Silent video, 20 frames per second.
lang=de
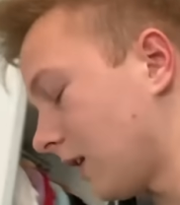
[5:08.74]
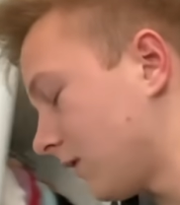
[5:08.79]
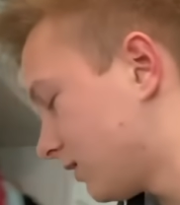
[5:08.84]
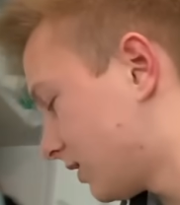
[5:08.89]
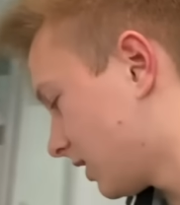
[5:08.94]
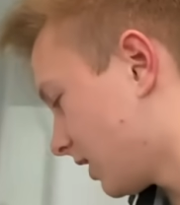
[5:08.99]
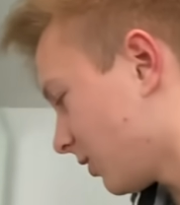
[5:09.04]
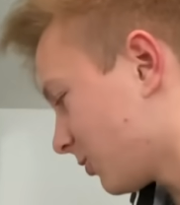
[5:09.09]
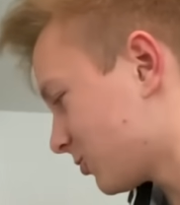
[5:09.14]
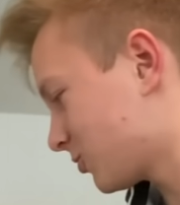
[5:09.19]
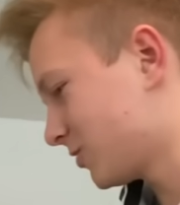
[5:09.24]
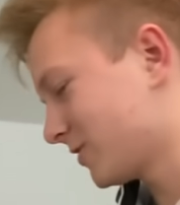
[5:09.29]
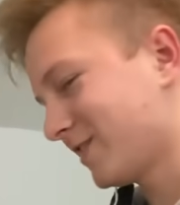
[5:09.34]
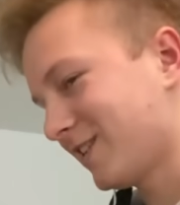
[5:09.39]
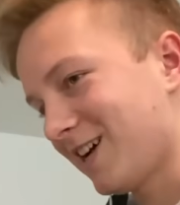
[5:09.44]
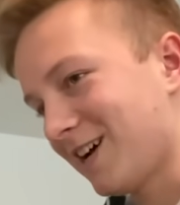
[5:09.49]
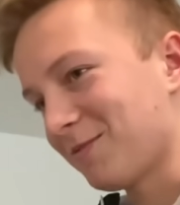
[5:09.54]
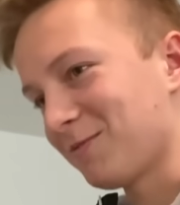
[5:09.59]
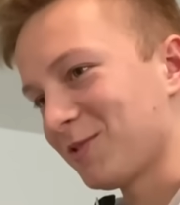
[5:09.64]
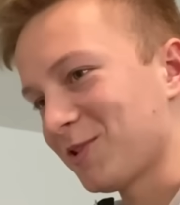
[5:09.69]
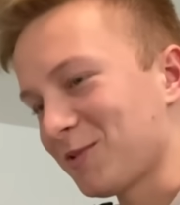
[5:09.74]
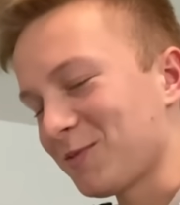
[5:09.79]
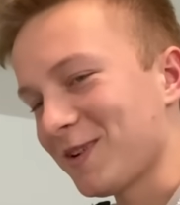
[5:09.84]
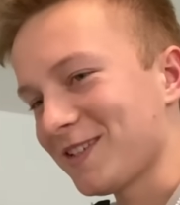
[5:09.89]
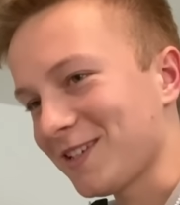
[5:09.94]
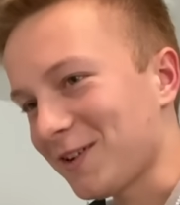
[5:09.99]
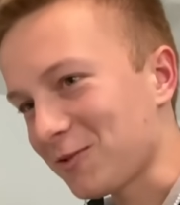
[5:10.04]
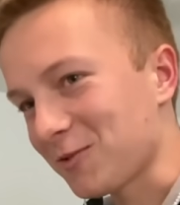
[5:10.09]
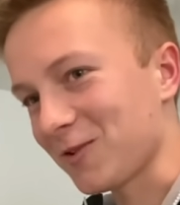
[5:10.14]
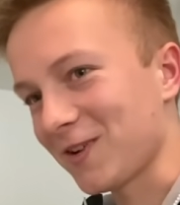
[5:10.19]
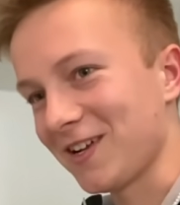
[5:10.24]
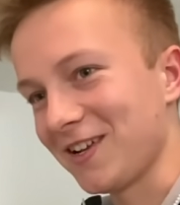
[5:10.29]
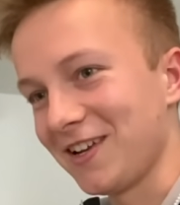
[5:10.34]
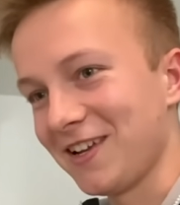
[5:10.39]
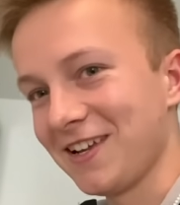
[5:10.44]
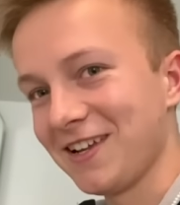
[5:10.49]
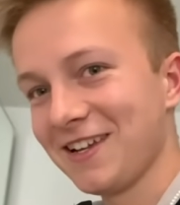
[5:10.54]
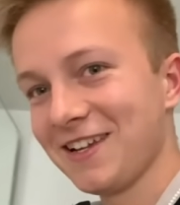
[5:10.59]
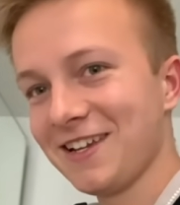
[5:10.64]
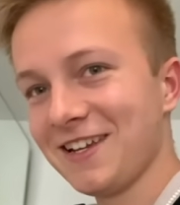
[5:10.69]
Darf ich den Autoschlüssel haben und schon mal ins Auto gehen?
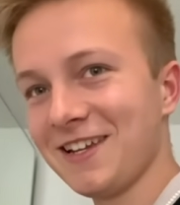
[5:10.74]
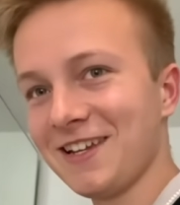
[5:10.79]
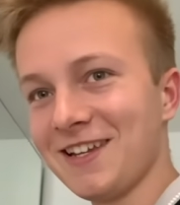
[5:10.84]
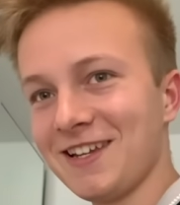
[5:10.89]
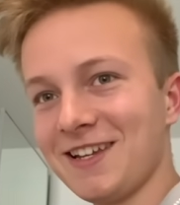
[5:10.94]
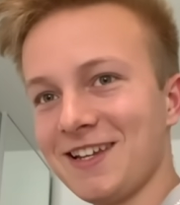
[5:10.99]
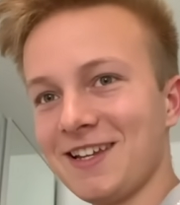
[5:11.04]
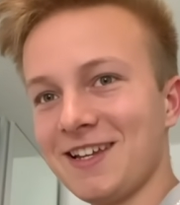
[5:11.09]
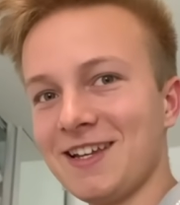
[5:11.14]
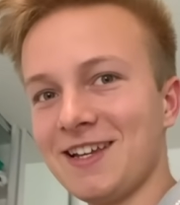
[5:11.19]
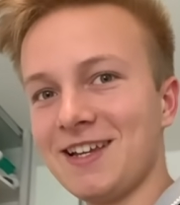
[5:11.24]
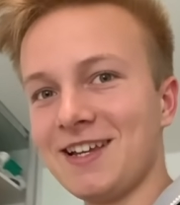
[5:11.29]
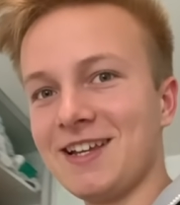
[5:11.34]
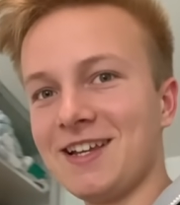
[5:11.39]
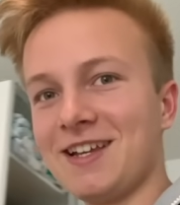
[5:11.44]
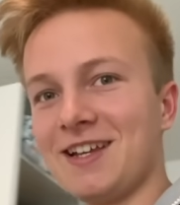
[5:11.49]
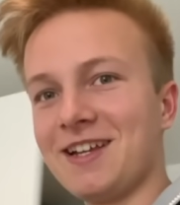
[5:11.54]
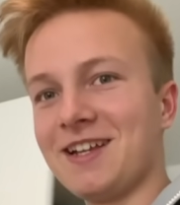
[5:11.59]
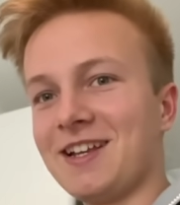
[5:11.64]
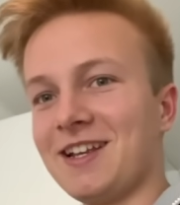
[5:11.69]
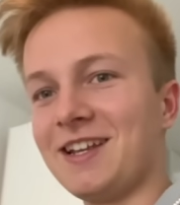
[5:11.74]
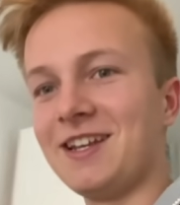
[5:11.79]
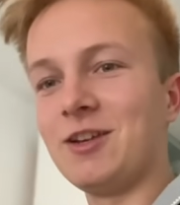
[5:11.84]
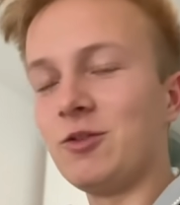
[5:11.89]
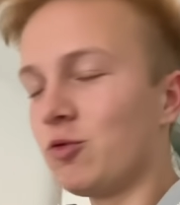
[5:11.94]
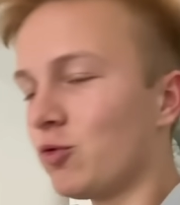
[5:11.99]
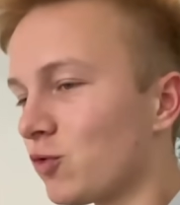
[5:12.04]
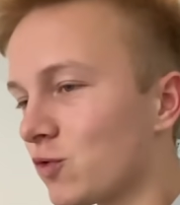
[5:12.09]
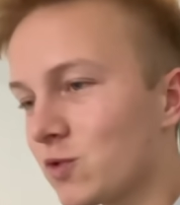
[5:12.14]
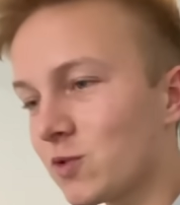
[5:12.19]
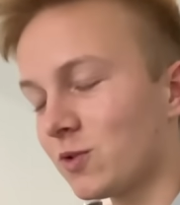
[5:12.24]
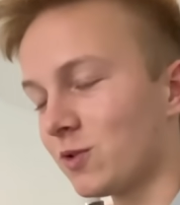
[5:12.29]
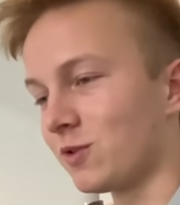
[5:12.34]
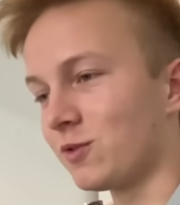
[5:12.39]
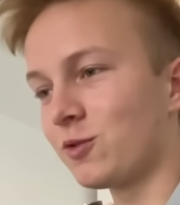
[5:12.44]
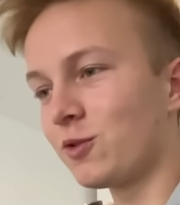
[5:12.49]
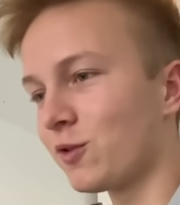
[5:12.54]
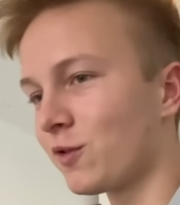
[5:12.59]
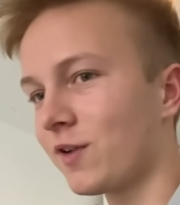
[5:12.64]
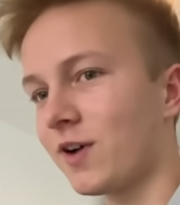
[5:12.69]
Nur so,
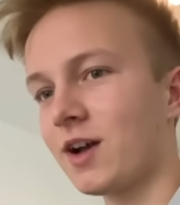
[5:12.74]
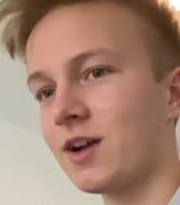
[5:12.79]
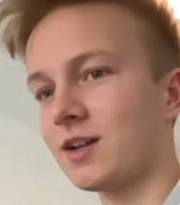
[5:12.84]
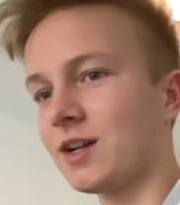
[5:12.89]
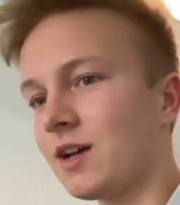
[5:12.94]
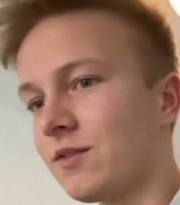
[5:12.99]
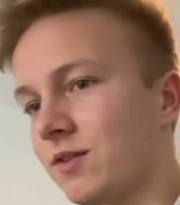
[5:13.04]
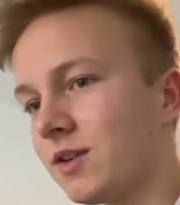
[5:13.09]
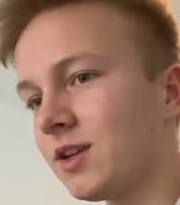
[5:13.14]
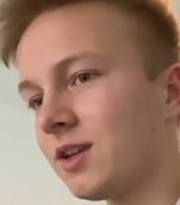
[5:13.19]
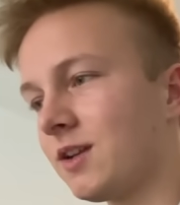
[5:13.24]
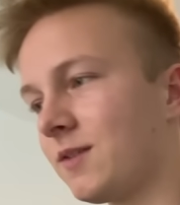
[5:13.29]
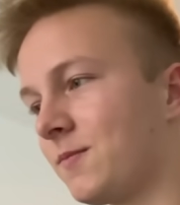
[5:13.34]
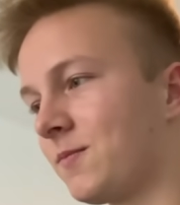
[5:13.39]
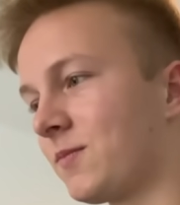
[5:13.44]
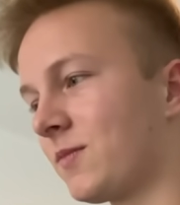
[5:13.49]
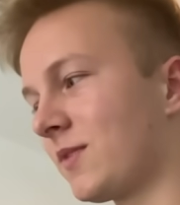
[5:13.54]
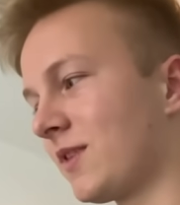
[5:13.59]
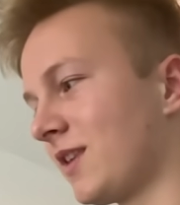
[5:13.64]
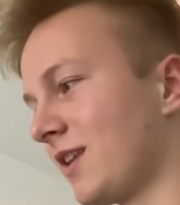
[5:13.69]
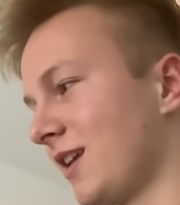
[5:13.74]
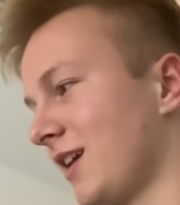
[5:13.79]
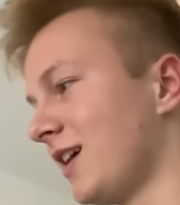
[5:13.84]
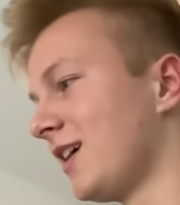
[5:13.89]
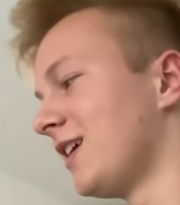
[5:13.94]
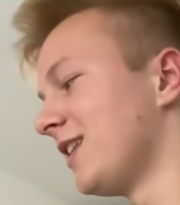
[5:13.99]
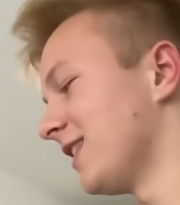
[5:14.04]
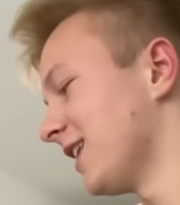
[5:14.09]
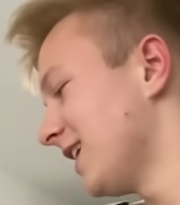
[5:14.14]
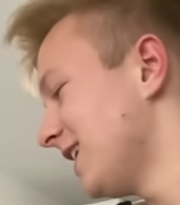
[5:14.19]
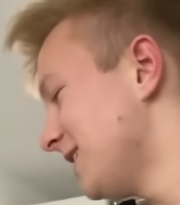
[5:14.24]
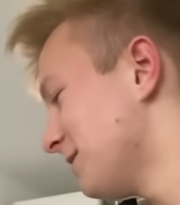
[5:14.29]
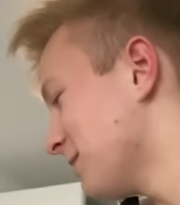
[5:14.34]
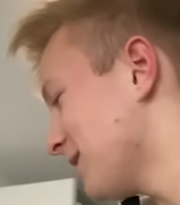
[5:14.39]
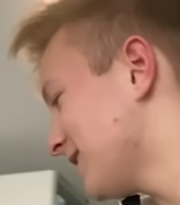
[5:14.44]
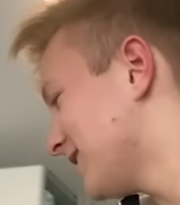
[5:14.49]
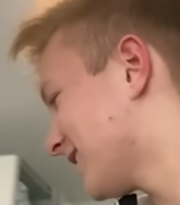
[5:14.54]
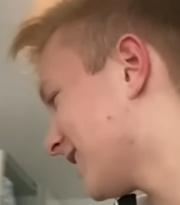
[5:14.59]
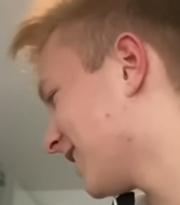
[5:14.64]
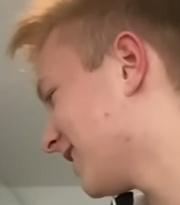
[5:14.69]
nur eine Frage. Darf du ich? machst mir Angst. Nein, ich
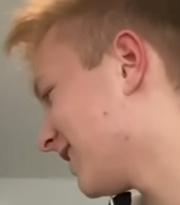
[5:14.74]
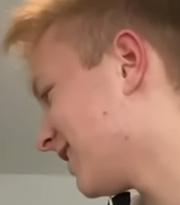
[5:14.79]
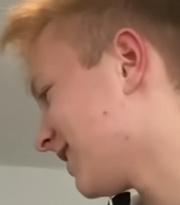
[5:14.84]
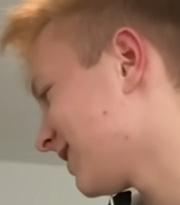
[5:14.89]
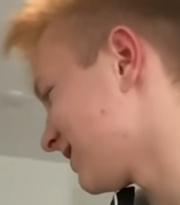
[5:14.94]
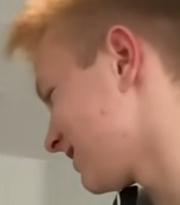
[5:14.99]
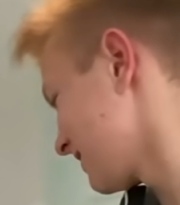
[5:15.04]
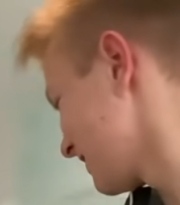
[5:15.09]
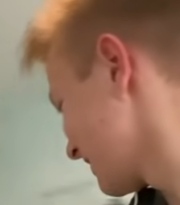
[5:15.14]
mach dir keine Angst.